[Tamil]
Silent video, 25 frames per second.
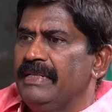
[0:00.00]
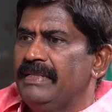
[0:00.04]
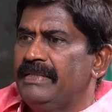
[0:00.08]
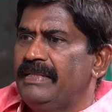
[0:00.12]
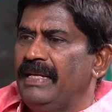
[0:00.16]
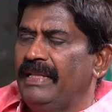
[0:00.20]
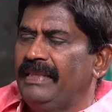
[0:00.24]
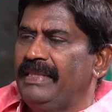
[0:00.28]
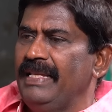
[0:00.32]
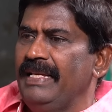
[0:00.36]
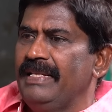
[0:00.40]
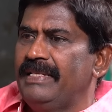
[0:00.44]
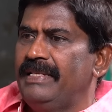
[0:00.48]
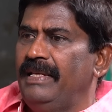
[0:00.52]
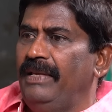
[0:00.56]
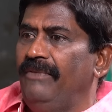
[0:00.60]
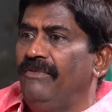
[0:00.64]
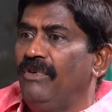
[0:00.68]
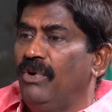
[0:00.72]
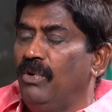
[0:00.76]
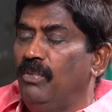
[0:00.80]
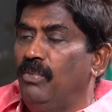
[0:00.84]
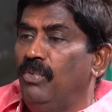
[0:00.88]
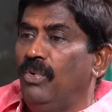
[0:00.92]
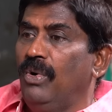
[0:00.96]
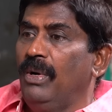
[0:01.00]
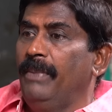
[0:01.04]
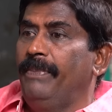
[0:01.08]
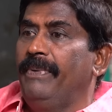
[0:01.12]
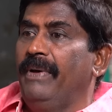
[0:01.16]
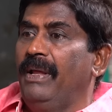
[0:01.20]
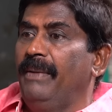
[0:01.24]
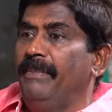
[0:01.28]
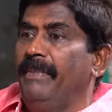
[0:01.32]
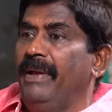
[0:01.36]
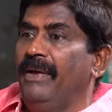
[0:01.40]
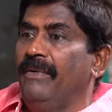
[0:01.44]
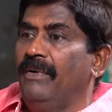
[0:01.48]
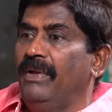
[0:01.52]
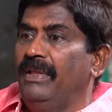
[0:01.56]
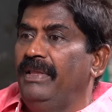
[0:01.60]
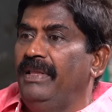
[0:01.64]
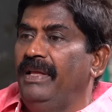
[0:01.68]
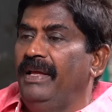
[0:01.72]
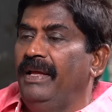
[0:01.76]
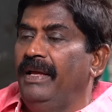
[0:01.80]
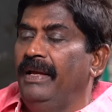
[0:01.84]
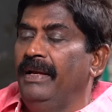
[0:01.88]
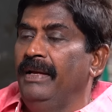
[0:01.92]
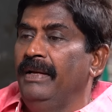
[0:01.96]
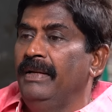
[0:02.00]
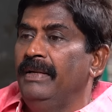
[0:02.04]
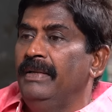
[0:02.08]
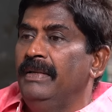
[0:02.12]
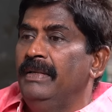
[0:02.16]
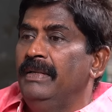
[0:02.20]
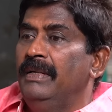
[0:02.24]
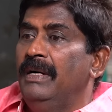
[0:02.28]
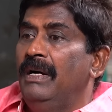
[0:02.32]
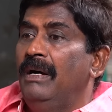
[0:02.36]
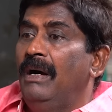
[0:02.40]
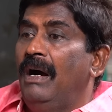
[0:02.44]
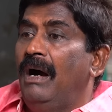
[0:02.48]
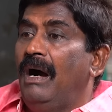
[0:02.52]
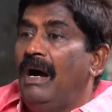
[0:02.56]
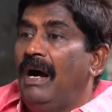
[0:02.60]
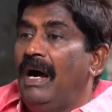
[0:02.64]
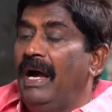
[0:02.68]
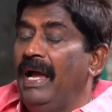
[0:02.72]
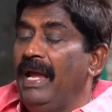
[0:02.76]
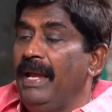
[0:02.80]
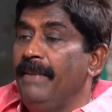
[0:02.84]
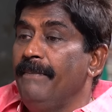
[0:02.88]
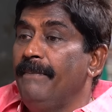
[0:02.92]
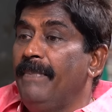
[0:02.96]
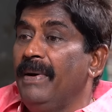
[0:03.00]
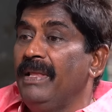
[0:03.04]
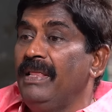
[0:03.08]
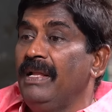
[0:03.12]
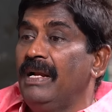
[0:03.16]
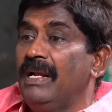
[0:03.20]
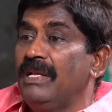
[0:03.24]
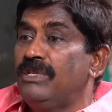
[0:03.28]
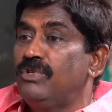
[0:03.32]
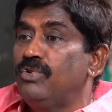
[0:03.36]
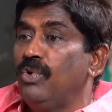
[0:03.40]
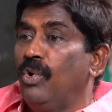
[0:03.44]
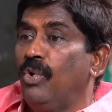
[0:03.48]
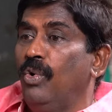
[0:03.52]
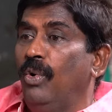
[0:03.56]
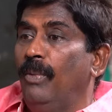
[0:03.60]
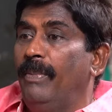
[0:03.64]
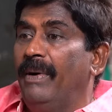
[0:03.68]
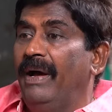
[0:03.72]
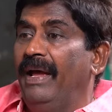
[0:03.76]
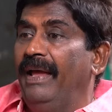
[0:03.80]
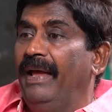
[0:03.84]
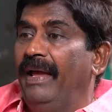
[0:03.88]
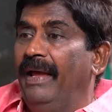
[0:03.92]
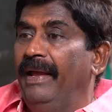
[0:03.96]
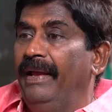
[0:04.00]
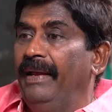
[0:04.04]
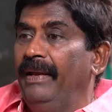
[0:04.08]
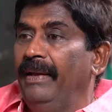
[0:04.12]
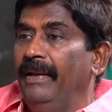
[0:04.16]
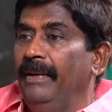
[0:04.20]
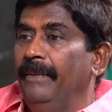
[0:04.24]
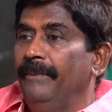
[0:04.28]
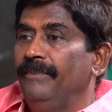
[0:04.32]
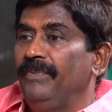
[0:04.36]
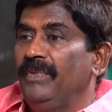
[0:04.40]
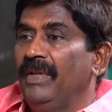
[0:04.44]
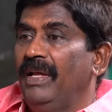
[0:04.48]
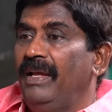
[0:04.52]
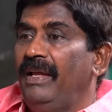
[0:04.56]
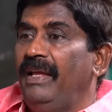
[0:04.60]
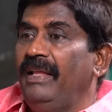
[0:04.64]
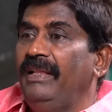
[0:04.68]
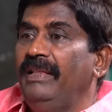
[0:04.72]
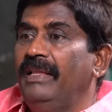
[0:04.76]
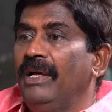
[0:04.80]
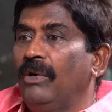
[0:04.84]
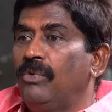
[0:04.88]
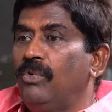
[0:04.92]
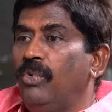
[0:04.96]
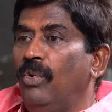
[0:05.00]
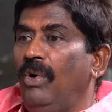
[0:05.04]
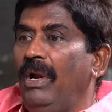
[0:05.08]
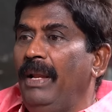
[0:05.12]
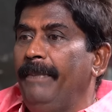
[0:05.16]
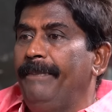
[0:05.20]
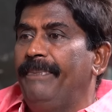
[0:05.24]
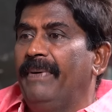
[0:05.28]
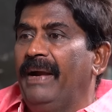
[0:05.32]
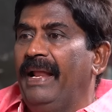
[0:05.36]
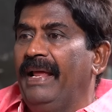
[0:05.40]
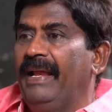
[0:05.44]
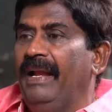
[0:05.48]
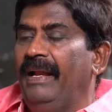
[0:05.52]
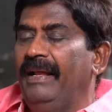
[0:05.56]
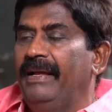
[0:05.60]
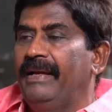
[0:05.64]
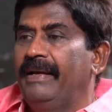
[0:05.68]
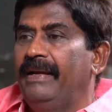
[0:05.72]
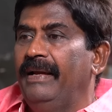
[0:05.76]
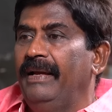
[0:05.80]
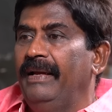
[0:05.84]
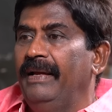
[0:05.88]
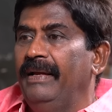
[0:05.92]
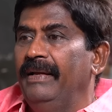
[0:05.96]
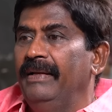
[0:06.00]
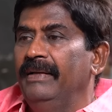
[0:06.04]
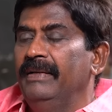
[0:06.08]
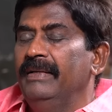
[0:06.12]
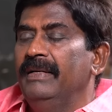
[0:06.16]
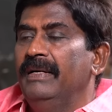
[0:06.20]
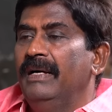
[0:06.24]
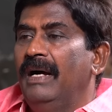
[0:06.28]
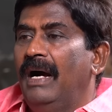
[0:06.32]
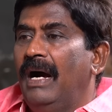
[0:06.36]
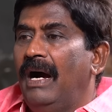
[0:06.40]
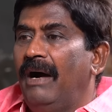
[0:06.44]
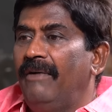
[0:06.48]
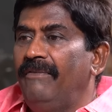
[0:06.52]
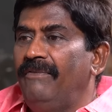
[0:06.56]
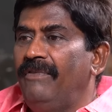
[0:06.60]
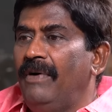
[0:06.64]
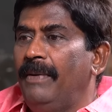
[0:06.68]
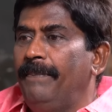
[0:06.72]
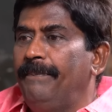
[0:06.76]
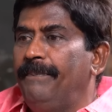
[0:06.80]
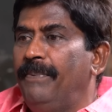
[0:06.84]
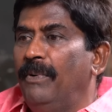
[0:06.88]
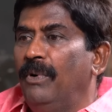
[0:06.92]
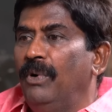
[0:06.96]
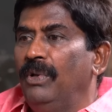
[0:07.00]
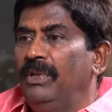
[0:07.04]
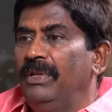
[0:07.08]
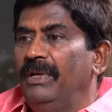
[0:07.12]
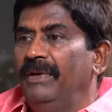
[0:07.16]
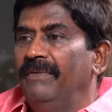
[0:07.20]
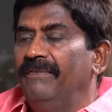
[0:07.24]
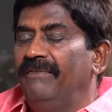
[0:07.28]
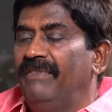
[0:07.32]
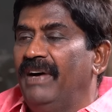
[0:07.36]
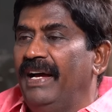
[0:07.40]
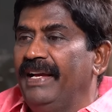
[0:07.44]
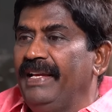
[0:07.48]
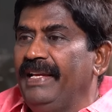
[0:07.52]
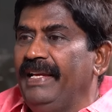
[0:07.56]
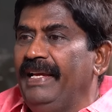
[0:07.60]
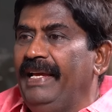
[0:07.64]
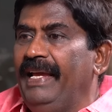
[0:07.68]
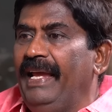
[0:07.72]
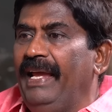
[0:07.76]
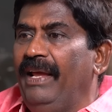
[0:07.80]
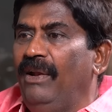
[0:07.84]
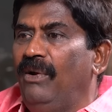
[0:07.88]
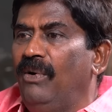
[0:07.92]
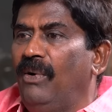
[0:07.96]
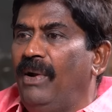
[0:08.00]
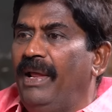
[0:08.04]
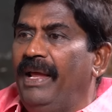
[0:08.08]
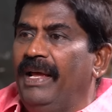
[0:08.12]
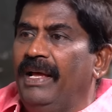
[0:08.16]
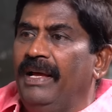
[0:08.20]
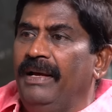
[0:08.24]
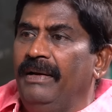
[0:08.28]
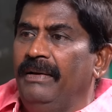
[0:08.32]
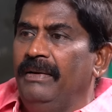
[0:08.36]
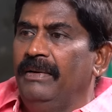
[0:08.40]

சதீஷ் இவங்க மூணு பேருமே வந்து ஐம்பது லட்சம் ரூபாயை இந்த கூலிப்படைகளுக்கு அவ்வப்போது வங்கியினுடைய